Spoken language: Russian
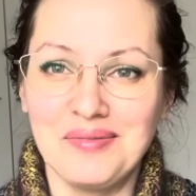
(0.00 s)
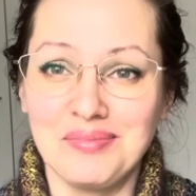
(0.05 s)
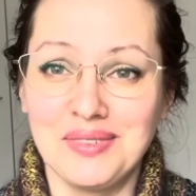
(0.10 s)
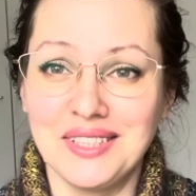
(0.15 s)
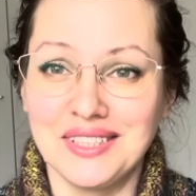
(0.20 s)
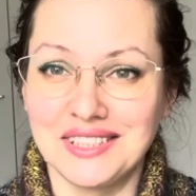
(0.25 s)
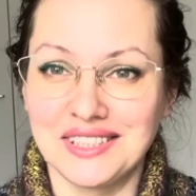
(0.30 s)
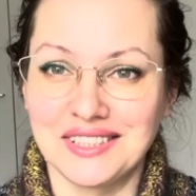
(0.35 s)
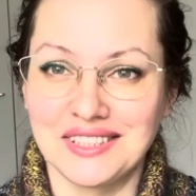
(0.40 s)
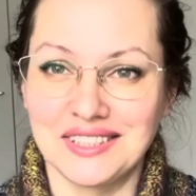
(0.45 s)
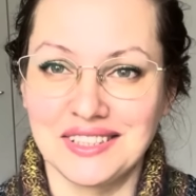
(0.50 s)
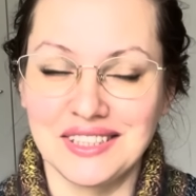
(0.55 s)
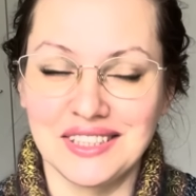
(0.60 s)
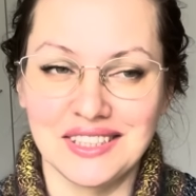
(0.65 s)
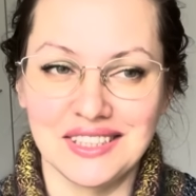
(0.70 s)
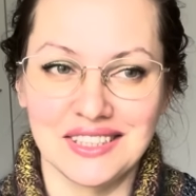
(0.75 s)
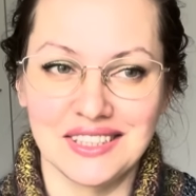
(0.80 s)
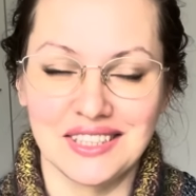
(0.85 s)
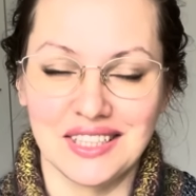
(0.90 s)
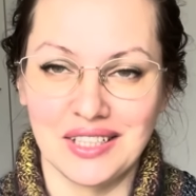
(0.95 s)
мне сейчас
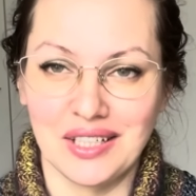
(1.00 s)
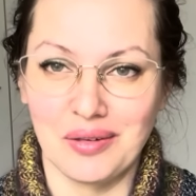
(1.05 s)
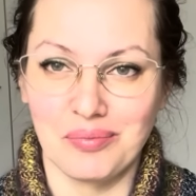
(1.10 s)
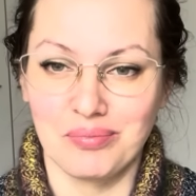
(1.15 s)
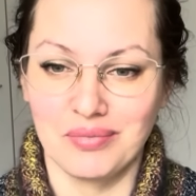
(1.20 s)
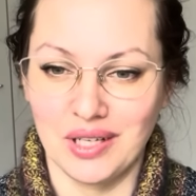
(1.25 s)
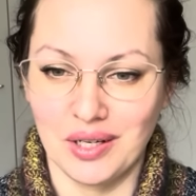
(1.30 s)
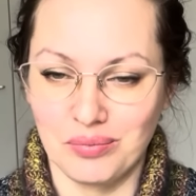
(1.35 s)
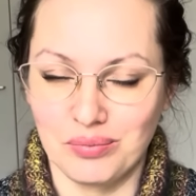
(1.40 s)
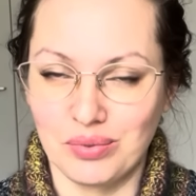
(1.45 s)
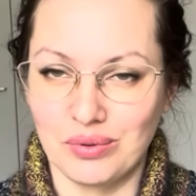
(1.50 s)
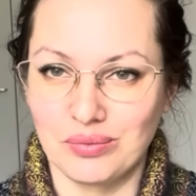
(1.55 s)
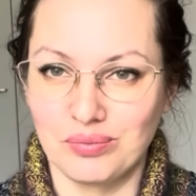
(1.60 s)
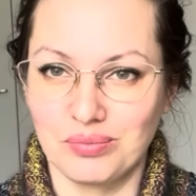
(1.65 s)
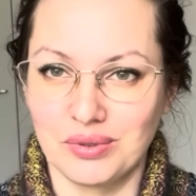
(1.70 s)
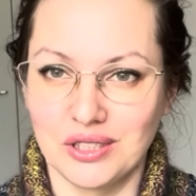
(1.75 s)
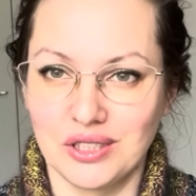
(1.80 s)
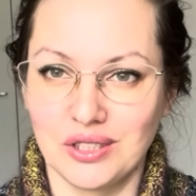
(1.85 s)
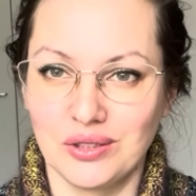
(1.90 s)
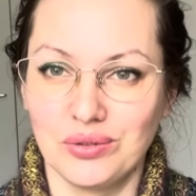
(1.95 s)
некогда, а, а
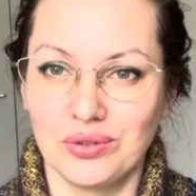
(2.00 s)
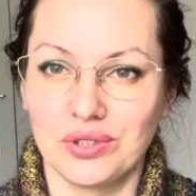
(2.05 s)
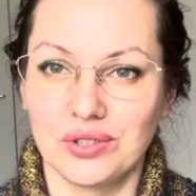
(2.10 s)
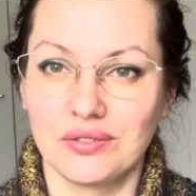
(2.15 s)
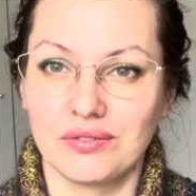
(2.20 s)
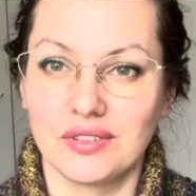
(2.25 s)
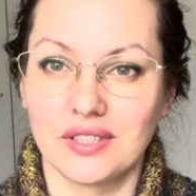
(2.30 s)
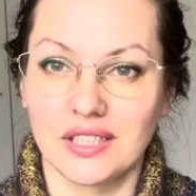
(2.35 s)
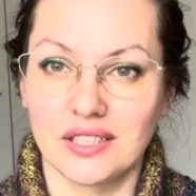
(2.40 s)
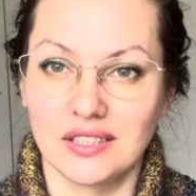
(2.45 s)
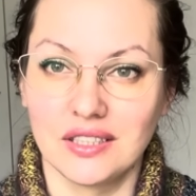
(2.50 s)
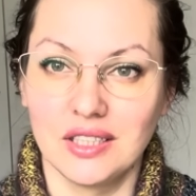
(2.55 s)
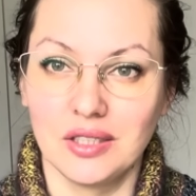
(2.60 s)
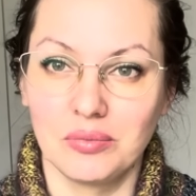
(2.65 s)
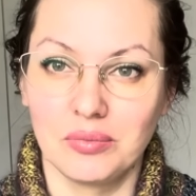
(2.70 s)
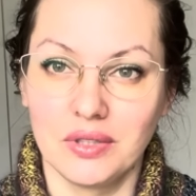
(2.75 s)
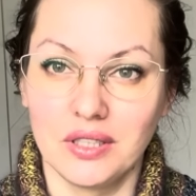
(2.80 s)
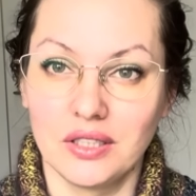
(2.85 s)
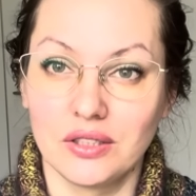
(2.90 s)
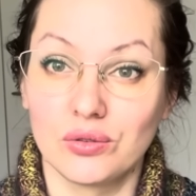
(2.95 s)
предыдущие выходные
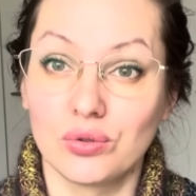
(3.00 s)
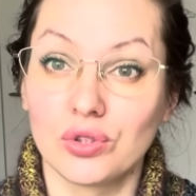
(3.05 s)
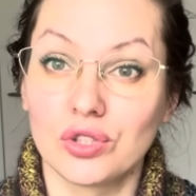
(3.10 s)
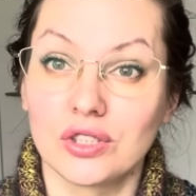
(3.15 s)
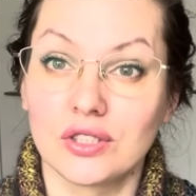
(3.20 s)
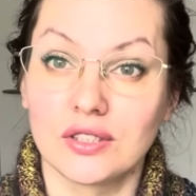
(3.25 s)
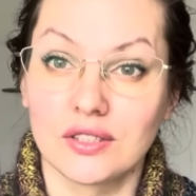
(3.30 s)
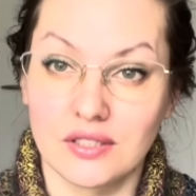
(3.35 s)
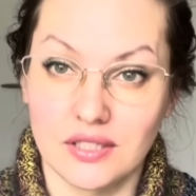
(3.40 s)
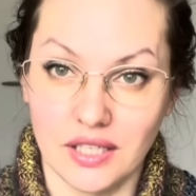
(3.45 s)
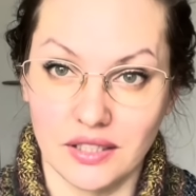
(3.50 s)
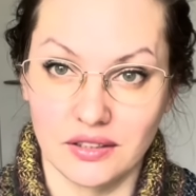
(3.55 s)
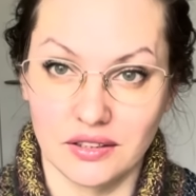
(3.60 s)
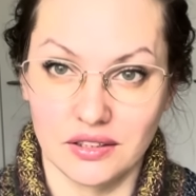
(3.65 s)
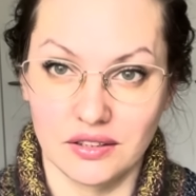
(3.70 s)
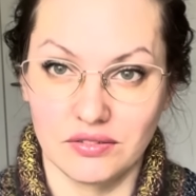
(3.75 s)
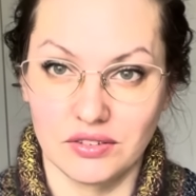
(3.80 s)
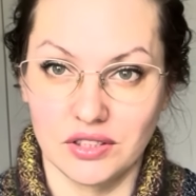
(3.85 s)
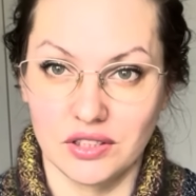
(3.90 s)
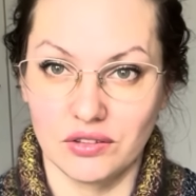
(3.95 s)
были тоже
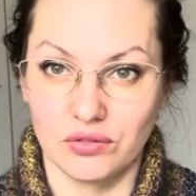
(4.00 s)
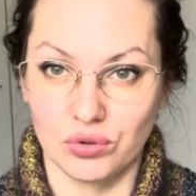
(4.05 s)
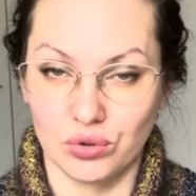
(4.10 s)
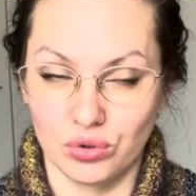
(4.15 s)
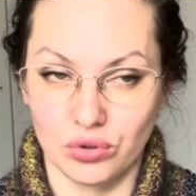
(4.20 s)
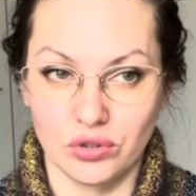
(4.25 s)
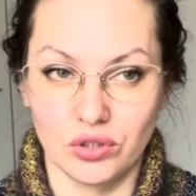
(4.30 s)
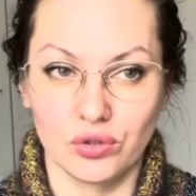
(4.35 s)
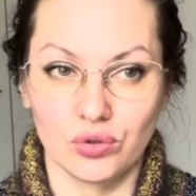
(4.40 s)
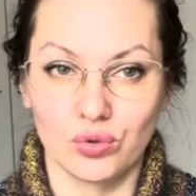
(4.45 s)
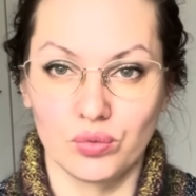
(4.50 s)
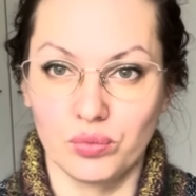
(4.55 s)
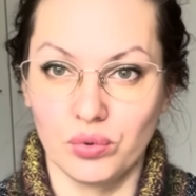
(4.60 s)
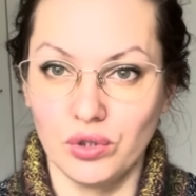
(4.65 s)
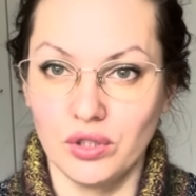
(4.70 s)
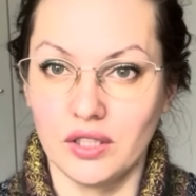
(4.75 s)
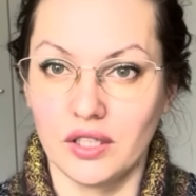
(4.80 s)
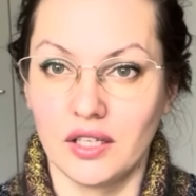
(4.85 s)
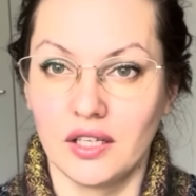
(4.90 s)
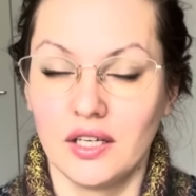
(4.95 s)
заняты все. Вот сегодня
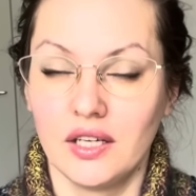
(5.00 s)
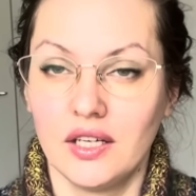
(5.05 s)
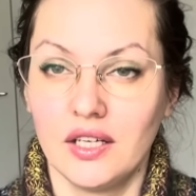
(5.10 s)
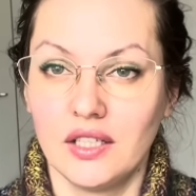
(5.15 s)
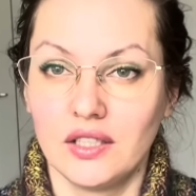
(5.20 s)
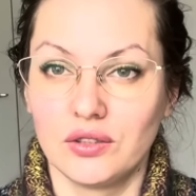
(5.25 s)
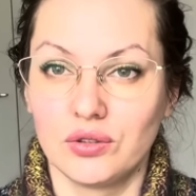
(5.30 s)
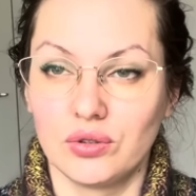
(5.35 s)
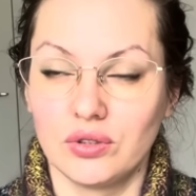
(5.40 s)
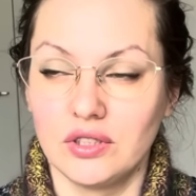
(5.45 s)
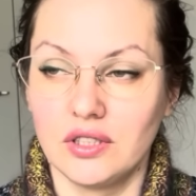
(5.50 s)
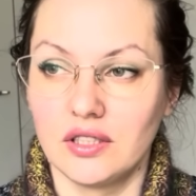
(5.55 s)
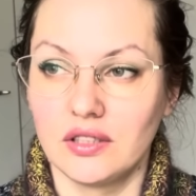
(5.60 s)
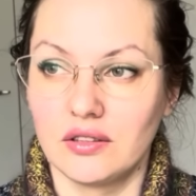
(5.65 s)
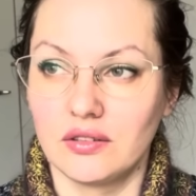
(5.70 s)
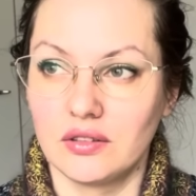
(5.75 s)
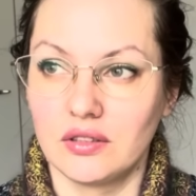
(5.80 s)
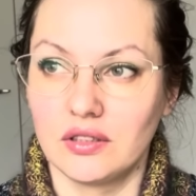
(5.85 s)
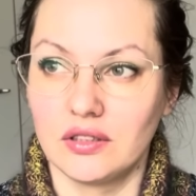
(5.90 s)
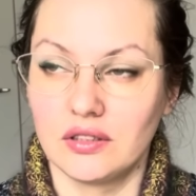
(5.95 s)
суббота,
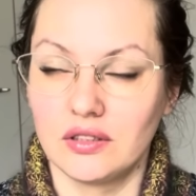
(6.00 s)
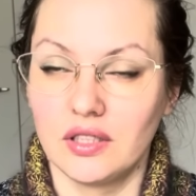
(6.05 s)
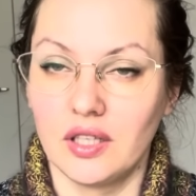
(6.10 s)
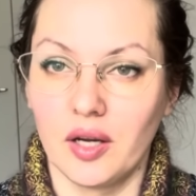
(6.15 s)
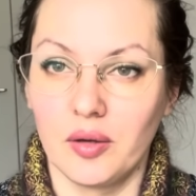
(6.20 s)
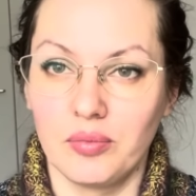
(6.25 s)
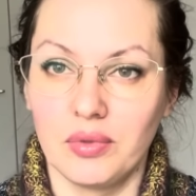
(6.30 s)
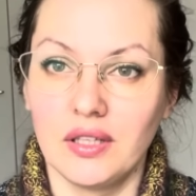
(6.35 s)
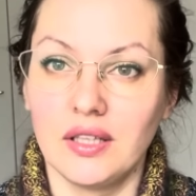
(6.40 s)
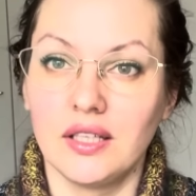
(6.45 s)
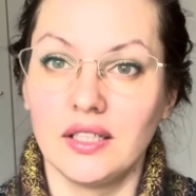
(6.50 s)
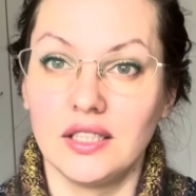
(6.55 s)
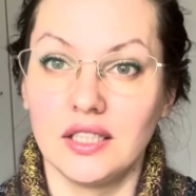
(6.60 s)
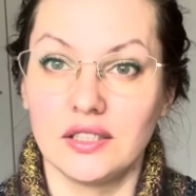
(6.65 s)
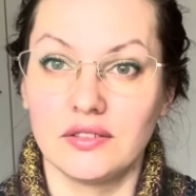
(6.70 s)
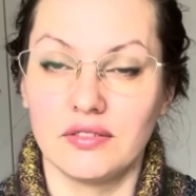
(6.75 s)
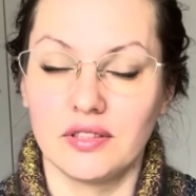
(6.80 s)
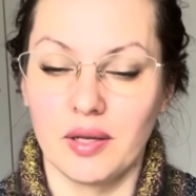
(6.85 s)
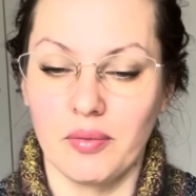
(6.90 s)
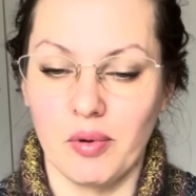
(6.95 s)
сегодня э, до обеда
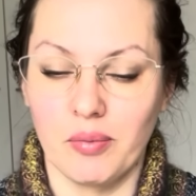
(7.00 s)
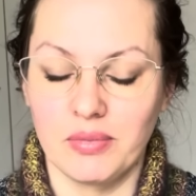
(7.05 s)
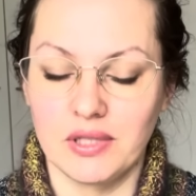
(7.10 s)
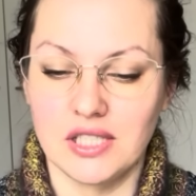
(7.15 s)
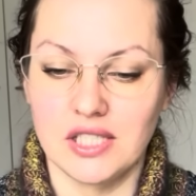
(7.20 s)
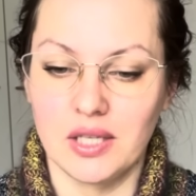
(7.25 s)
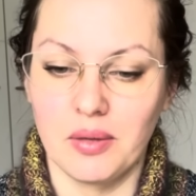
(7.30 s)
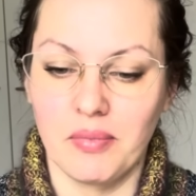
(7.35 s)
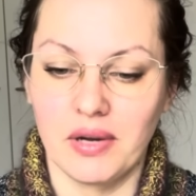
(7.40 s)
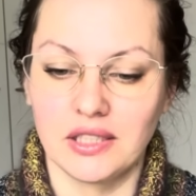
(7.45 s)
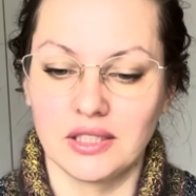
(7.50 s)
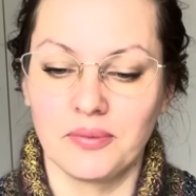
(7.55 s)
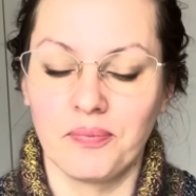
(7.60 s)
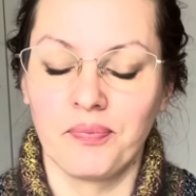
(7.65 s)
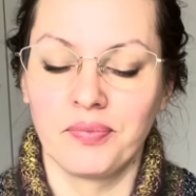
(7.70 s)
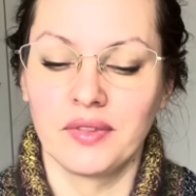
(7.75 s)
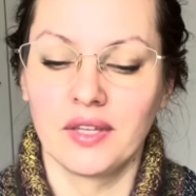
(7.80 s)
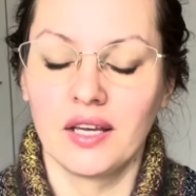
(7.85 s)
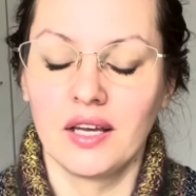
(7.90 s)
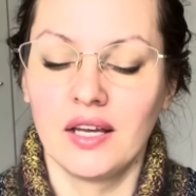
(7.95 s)
есть время поснимать.
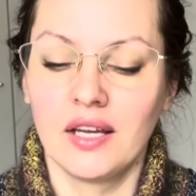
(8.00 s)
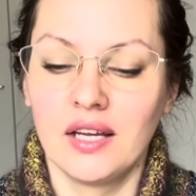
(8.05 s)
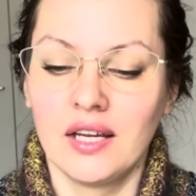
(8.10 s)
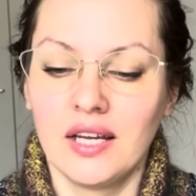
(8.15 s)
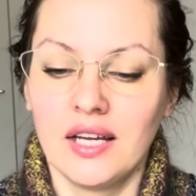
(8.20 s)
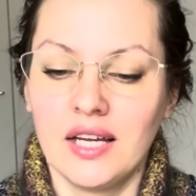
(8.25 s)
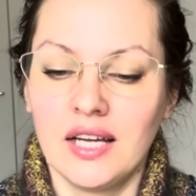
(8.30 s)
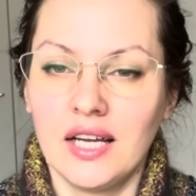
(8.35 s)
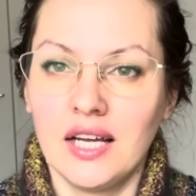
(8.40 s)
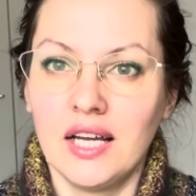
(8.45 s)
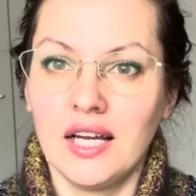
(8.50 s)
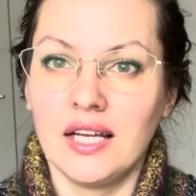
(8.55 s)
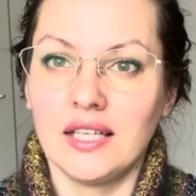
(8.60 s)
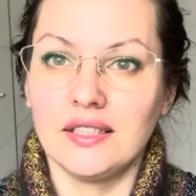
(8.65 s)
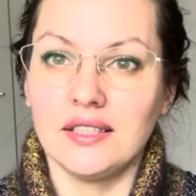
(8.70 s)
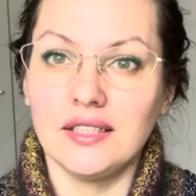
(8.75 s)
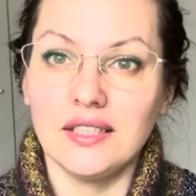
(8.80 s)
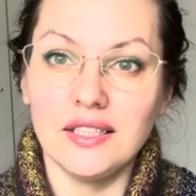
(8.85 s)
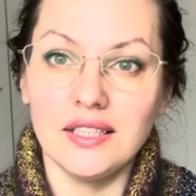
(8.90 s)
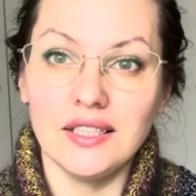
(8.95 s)

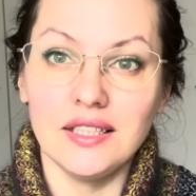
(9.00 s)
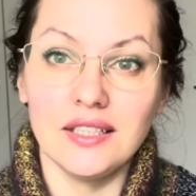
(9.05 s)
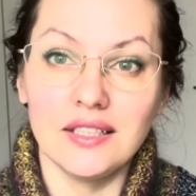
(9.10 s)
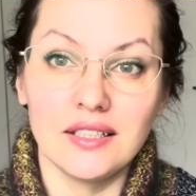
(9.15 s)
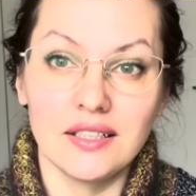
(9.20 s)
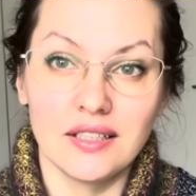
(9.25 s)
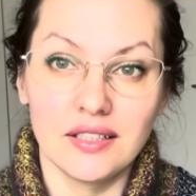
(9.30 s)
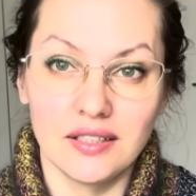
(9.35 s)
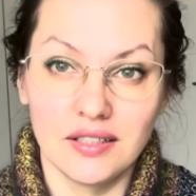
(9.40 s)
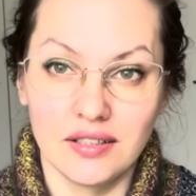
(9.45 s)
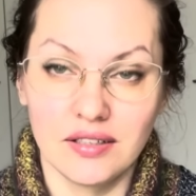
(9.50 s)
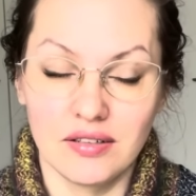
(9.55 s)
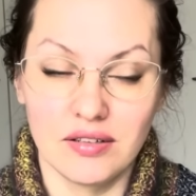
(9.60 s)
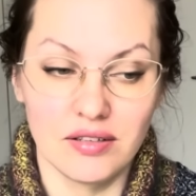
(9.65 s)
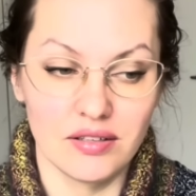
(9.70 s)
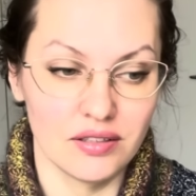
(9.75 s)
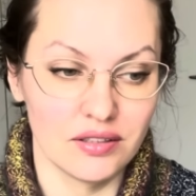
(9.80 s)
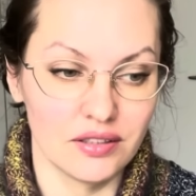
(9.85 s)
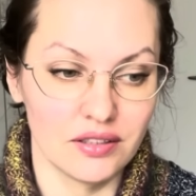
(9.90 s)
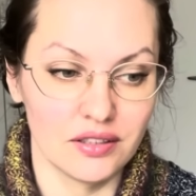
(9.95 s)
И
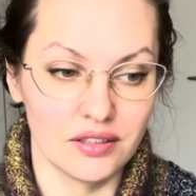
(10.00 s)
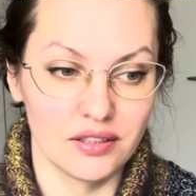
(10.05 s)
э,